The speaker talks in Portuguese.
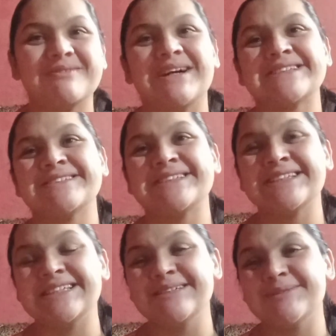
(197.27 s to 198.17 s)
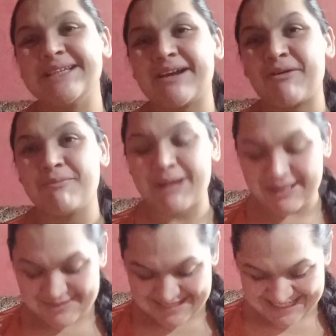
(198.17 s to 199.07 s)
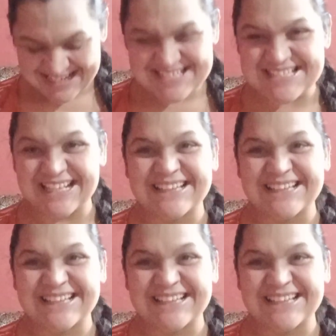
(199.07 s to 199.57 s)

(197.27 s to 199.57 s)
mas conseguimos, né, comprar a nossa casinha.